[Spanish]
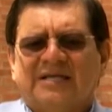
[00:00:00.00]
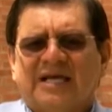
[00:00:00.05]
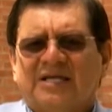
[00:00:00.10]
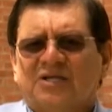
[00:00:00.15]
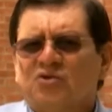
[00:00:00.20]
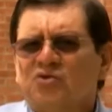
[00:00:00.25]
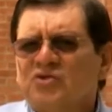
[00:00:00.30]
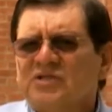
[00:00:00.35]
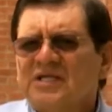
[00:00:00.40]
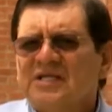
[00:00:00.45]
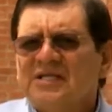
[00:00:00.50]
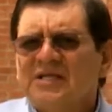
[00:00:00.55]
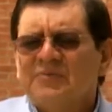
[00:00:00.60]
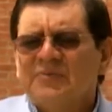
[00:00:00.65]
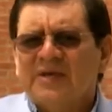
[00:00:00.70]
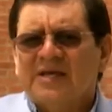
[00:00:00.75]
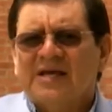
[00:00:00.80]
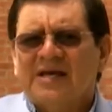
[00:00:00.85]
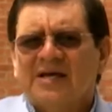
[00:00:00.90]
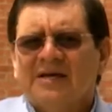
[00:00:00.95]
Eso
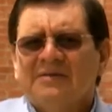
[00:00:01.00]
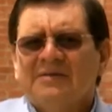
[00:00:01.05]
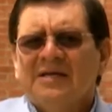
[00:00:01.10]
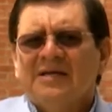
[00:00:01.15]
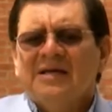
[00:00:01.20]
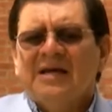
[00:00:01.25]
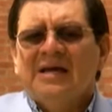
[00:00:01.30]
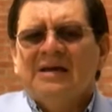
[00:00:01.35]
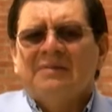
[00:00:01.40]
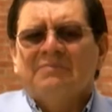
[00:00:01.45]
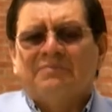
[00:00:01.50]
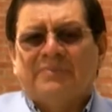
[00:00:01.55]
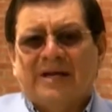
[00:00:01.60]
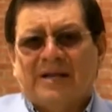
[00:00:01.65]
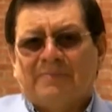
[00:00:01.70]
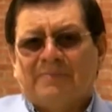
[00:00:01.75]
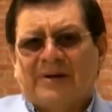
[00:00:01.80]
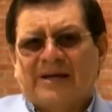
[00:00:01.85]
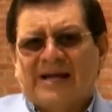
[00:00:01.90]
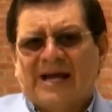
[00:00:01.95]
significa
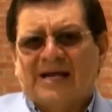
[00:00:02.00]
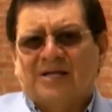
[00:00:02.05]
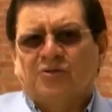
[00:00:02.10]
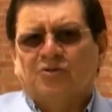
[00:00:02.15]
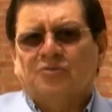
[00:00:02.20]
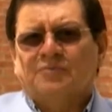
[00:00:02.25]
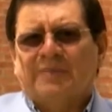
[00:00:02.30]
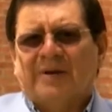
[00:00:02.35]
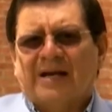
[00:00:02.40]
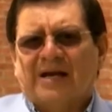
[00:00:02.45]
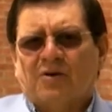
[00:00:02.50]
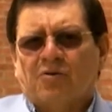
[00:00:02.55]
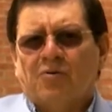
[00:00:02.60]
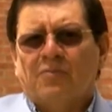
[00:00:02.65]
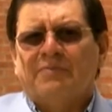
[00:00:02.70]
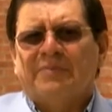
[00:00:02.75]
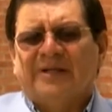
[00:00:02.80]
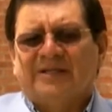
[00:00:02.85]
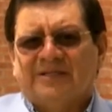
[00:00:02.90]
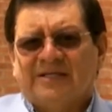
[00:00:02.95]
prepararnos para
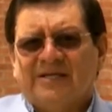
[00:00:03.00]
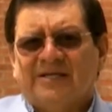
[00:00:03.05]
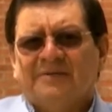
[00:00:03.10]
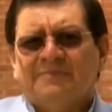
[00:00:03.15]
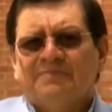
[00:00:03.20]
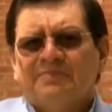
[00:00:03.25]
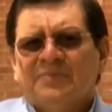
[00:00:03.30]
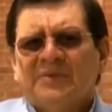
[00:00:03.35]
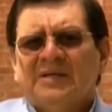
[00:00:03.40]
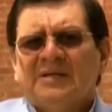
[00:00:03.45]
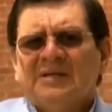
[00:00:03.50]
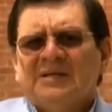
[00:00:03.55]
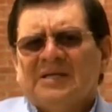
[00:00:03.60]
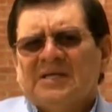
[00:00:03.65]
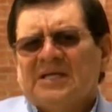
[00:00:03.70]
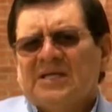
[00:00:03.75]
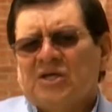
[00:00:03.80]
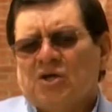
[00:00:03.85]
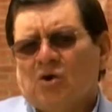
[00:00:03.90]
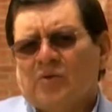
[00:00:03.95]
competir
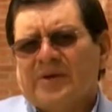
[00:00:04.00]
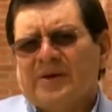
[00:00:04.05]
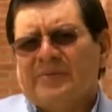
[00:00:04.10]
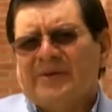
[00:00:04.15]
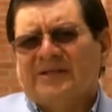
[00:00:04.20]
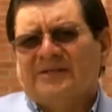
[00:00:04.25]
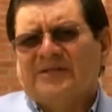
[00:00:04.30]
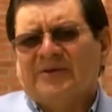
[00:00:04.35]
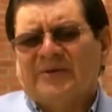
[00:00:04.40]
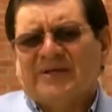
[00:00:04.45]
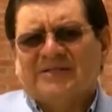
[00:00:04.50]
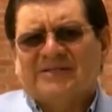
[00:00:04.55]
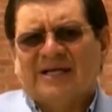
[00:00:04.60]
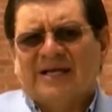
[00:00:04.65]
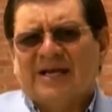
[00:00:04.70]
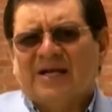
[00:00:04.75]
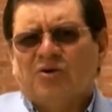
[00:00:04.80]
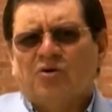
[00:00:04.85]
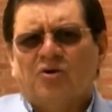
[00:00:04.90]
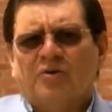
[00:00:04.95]
y obviamente vencer
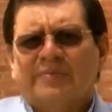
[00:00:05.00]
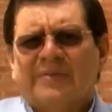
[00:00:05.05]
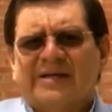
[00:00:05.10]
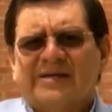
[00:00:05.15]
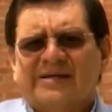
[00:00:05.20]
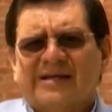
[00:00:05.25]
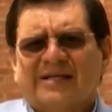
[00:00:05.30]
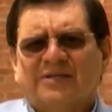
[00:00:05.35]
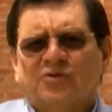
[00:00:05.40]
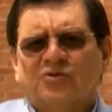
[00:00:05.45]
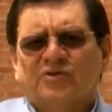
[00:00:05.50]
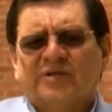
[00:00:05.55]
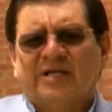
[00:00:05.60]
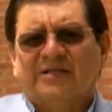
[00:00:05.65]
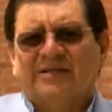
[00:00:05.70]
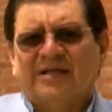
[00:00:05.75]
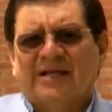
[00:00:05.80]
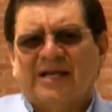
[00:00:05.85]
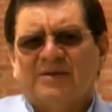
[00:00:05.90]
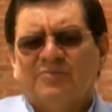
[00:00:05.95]
enormes retos que
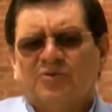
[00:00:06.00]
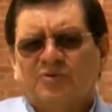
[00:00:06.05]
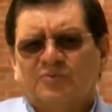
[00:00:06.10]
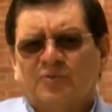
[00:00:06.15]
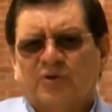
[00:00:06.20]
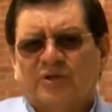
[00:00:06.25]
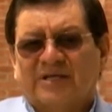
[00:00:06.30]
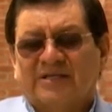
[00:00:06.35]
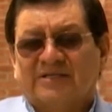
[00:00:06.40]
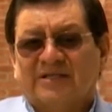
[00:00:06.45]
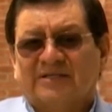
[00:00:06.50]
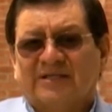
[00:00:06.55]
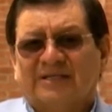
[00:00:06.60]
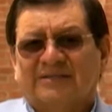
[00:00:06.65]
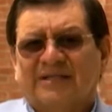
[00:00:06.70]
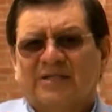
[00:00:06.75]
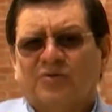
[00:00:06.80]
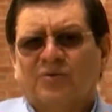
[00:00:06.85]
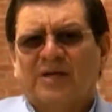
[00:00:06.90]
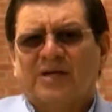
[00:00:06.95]
tenemos, porque se
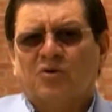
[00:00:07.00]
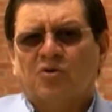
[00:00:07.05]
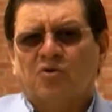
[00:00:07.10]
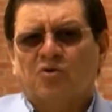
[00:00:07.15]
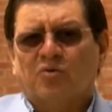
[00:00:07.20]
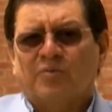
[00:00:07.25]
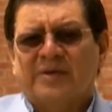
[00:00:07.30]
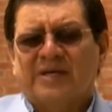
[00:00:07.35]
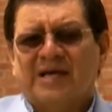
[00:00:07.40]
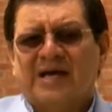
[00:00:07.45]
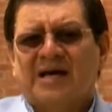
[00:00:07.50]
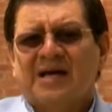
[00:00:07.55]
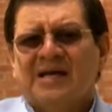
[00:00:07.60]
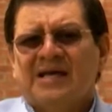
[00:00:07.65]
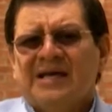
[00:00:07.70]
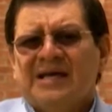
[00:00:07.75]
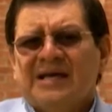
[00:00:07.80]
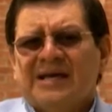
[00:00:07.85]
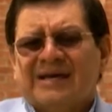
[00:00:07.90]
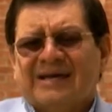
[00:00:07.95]
trata de una economía
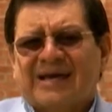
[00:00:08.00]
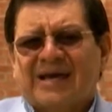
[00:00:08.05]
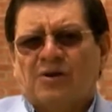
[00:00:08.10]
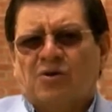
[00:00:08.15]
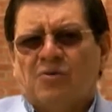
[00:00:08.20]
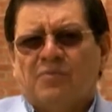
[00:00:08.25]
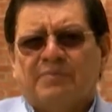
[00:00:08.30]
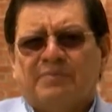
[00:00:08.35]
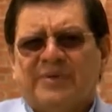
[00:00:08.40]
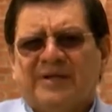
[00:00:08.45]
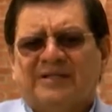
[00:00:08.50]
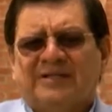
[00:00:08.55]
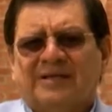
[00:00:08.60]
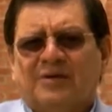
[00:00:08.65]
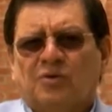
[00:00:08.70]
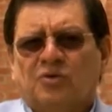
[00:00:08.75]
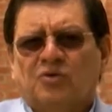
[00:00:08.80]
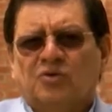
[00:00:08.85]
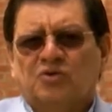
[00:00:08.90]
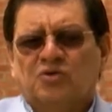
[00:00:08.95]
que compite
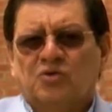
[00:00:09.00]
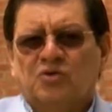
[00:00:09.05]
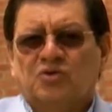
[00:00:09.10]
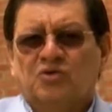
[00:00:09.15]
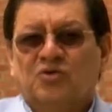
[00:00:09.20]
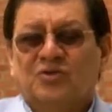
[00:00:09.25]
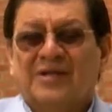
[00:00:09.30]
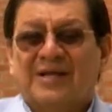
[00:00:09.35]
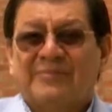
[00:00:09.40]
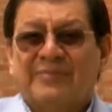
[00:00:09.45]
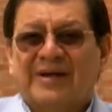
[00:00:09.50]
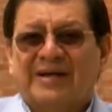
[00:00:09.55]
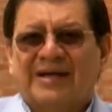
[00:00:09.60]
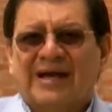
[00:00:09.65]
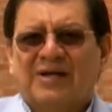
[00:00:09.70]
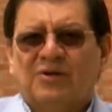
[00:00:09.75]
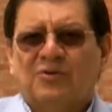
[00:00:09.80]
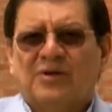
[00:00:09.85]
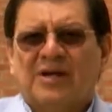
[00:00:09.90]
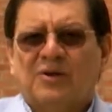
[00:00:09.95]
con los costos del
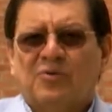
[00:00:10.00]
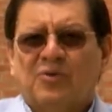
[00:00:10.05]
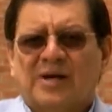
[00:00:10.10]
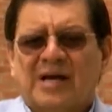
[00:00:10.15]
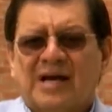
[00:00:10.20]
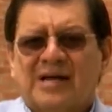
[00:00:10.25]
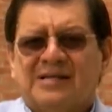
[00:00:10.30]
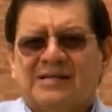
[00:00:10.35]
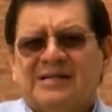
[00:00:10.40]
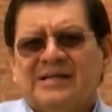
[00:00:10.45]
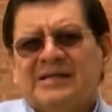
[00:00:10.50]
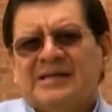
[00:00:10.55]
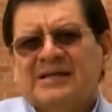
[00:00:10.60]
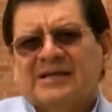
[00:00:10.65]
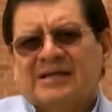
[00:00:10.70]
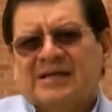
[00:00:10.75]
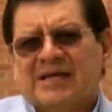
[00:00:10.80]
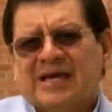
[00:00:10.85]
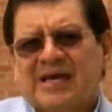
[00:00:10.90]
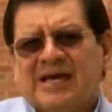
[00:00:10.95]
mercado laboral,
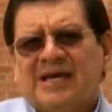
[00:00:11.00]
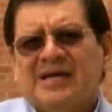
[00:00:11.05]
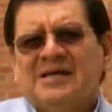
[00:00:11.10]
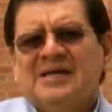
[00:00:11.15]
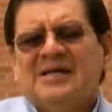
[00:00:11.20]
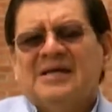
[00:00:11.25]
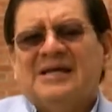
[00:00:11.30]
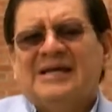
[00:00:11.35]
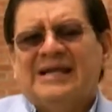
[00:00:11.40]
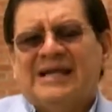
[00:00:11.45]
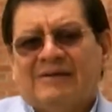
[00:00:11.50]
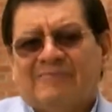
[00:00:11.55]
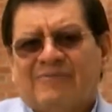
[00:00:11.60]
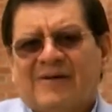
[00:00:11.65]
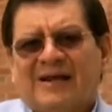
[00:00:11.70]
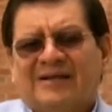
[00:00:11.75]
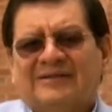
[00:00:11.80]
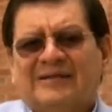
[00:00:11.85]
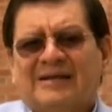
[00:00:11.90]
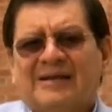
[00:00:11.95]
que le
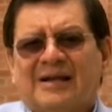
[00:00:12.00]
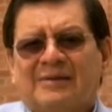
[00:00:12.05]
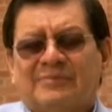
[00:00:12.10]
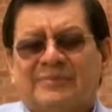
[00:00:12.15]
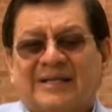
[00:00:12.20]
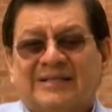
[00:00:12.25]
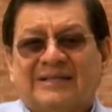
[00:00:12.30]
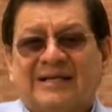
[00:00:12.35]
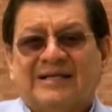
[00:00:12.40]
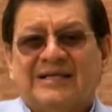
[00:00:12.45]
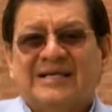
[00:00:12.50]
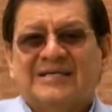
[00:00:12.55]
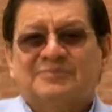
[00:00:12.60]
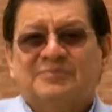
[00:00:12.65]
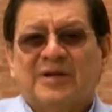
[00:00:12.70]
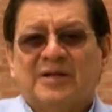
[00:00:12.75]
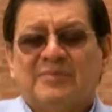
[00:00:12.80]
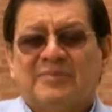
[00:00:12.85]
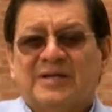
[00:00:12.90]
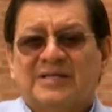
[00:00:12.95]
faltan las materias
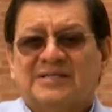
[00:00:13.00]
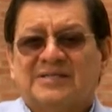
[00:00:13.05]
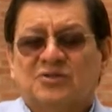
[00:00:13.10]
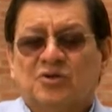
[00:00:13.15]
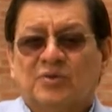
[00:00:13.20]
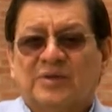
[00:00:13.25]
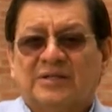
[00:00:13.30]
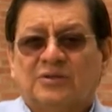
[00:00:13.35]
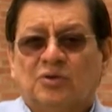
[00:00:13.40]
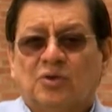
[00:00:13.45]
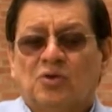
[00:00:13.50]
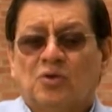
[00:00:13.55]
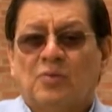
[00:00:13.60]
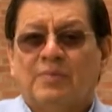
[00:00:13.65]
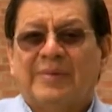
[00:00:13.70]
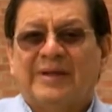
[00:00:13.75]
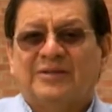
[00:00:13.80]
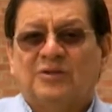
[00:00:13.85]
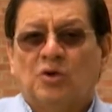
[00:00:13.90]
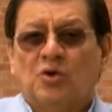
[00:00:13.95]
primas y sobre todo
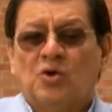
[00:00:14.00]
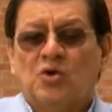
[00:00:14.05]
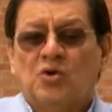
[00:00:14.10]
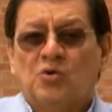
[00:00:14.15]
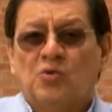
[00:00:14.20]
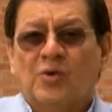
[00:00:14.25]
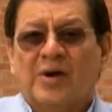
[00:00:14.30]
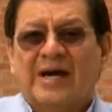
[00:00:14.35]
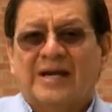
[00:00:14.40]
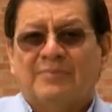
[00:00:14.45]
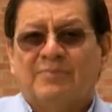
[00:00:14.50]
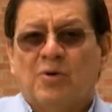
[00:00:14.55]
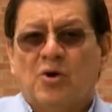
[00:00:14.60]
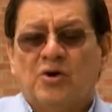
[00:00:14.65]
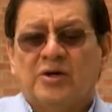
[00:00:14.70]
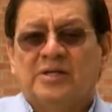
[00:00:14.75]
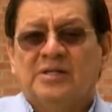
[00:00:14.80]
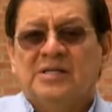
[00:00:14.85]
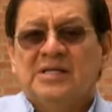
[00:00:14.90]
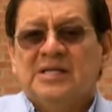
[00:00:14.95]
petróleo,
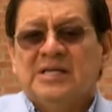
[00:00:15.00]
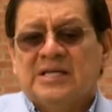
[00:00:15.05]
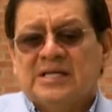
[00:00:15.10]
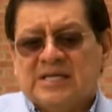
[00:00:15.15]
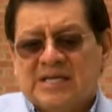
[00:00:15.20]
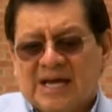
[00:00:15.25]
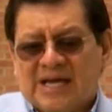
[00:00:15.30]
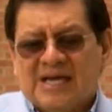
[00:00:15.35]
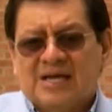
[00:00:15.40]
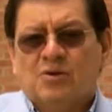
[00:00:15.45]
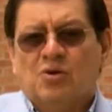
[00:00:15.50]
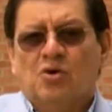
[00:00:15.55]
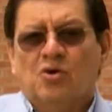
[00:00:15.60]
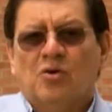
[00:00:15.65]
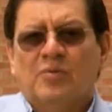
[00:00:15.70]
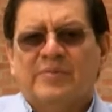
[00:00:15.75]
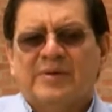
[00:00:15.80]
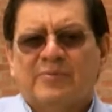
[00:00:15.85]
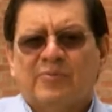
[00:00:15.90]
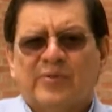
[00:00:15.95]
carbón, y ahí
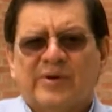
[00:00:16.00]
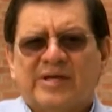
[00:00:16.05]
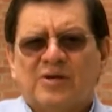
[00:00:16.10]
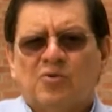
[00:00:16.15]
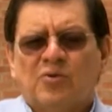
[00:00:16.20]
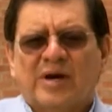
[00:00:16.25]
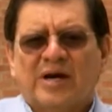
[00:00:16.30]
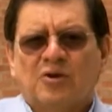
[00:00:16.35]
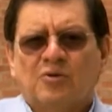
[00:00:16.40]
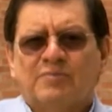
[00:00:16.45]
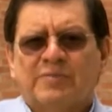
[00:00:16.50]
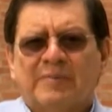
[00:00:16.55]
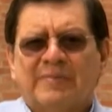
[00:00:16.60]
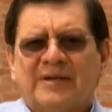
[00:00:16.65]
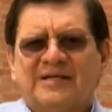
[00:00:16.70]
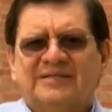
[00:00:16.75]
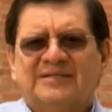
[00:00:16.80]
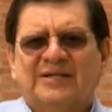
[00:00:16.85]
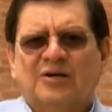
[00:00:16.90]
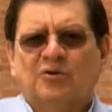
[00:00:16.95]
Colombia puede jugar un
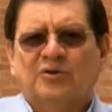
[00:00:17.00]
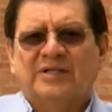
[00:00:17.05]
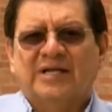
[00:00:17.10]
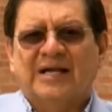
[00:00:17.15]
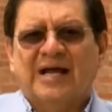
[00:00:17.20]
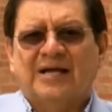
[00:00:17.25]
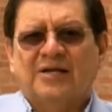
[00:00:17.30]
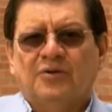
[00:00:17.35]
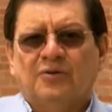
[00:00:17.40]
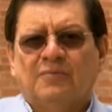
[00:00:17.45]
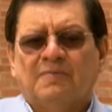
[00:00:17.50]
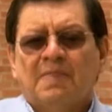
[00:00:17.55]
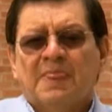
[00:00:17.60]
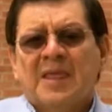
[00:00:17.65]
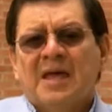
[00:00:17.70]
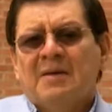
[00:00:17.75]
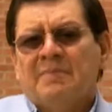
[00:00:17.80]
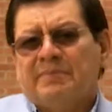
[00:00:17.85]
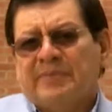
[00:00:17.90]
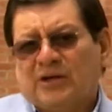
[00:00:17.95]
papel extraordinario,
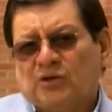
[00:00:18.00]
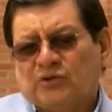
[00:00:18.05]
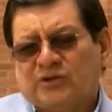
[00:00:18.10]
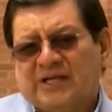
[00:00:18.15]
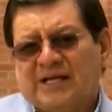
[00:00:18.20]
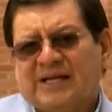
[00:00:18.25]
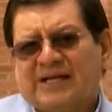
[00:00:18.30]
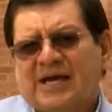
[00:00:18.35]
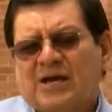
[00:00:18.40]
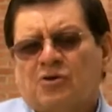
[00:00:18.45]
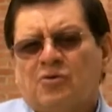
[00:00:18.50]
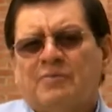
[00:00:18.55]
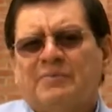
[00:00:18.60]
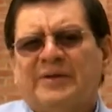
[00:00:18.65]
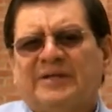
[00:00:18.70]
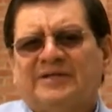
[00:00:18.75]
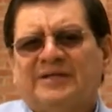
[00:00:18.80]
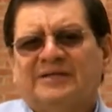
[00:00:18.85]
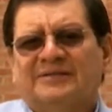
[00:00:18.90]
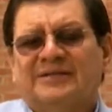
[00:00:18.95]
pero tiene que
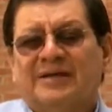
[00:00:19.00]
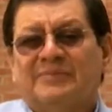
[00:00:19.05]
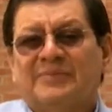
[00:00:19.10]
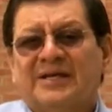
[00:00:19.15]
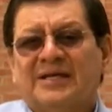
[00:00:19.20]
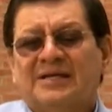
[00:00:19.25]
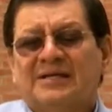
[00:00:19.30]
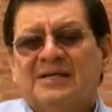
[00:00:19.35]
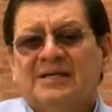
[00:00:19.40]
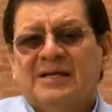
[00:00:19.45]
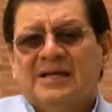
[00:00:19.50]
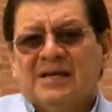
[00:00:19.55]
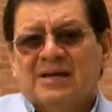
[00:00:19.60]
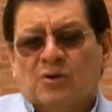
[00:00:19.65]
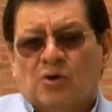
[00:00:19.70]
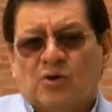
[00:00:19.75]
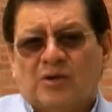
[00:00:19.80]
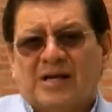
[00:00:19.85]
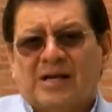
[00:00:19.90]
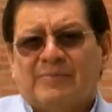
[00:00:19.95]
competir también
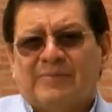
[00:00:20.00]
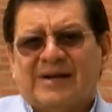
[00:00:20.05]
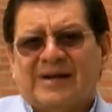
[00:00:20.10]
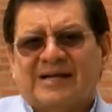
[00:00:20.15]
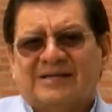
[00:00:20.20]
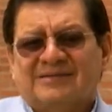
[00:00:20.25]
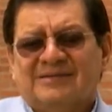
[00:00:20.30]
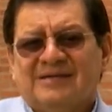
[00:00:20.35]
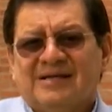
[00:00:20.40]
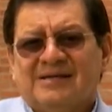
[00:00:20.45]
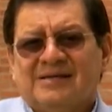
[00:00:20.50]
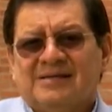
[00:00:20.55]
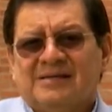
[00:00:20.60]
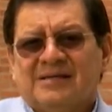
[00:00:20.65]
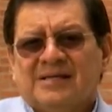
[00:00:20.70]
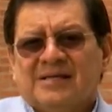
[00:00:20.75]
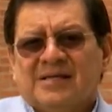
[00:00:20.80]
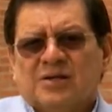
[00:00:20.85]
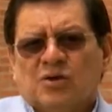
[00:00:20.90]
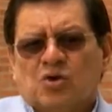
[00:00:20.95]
con el Brasil,
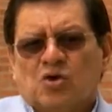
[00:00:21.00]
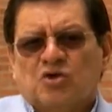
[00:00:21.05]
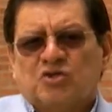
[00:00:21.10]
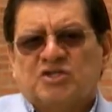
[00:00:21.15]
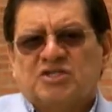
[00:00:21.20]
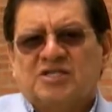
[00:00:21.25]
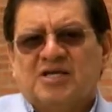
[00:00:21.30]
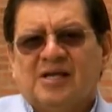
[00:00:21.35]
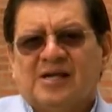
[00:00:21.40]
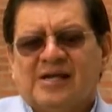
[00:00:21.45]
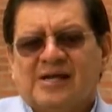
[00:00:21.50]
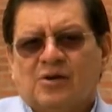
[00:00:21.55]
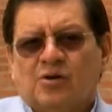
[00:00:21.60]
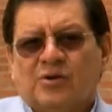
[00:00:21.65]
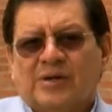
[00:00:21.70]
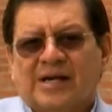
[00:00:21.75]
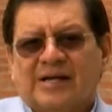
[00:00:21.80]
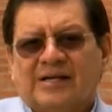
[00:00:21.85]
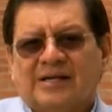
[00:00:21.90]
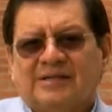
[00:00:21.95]
con Chile,
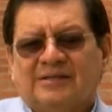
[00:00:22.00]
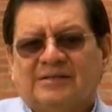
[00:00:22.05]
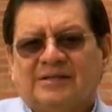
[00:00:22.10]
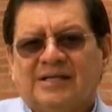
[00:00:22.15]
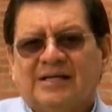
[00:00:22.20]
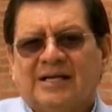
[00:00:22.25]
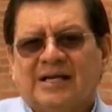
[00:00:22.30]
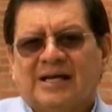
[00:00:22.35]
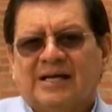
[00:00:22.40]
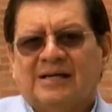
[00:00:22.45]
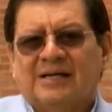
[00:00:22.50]
con Argentina,